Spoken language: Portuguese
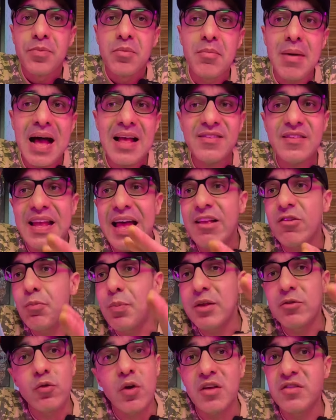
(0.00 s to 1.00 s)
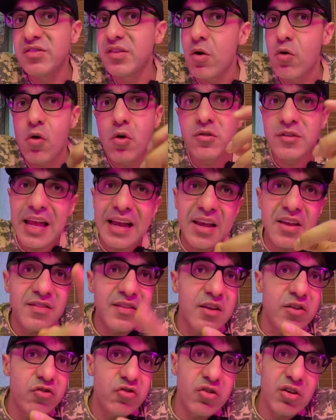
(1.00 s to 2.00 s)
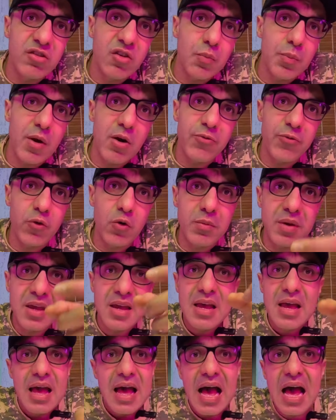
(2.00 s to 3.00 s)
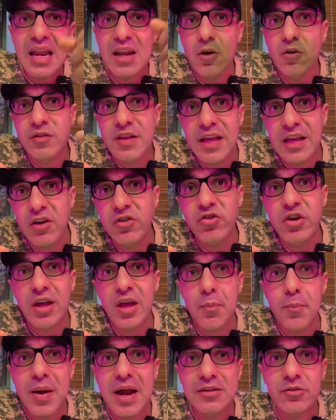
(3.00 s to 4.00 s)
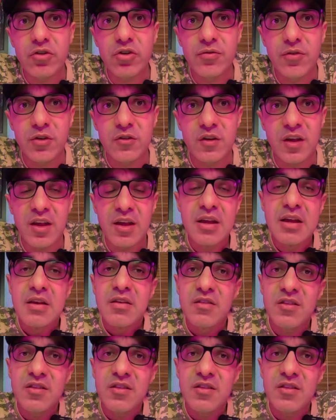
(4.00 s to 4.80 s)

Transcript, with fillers: mas as pessoas não conseguem sentir esse perfume, a não ser que chegue perto de você.